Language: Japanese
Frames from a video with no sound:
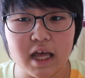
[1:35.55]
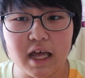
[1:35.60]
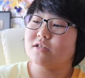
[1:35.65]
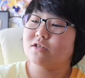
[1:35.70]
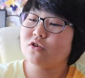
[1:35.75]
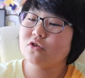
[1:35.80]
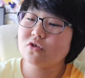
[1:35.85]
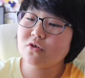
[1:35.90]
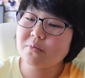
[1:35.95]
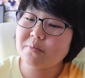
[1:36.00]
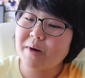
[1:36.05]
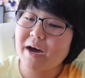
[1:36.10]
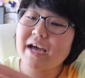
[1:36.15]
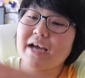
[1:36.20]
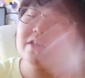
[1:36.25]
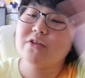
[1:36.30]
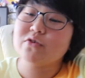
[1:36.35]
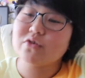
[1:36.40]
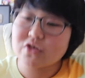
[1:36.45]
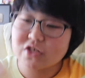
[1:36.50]
その
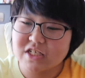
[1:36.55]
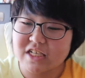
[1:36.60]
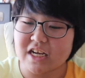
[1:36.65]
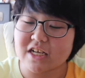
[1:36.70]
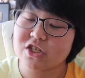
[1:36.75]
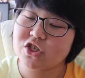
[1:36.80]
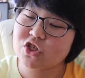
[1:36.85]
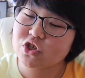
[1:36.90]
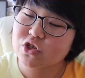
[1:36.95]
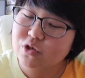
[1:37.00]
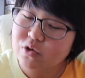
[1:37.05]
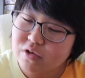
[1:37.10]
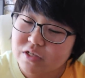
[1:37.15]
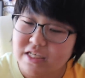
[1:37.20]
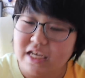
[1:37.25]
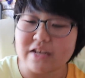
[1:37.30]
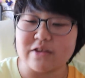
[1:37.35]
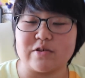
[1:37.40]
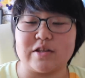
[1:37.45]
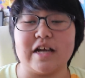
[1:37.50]
前の年、だからじゅうご
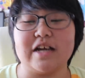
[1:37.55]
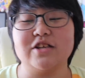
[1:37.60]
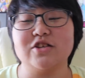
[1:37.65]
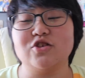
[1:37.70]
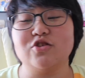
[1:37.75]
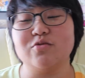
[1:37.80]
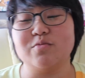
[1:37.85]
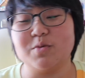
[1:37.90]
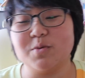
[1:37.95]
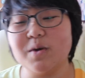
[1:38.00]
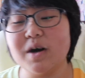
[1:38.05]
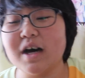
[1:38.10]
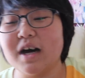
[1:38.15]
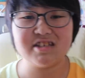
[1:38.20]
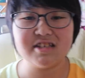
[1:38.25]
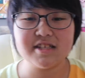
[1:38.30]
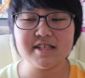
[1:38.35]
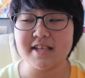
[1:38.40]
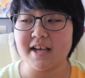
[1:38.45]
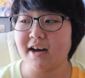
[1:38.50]
さいの誕生日は
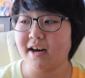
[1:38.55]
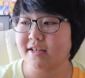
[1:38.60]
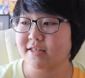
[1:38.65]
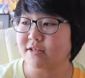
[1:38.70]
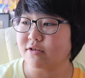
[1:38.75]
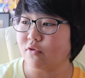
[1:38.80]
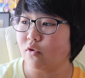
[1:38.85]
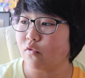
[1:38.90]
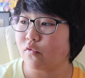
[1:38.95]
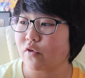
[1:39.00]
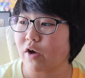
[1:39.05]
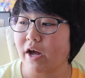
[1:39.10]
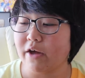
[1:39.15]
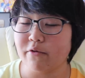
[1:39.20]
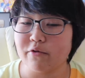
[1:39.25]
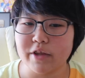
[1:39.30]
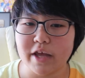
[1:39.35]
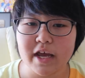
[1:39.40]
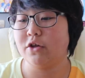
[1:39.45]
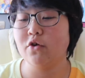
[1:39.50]
人生初のオフ会
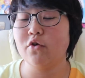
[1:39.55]
をね、